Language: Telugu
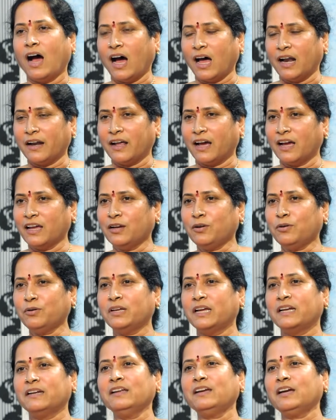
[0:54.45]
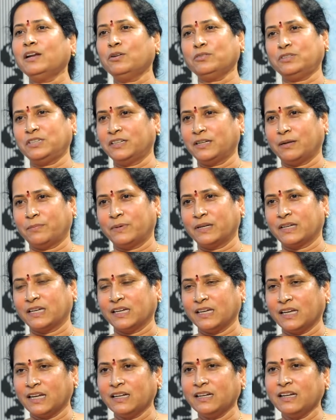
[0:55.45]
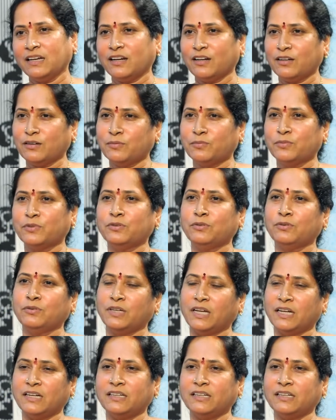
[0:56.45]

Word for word: ఆ నాయకులు ఎన్నికలు వచ్చేటప్పటికి ఎన్నికలకు ముందు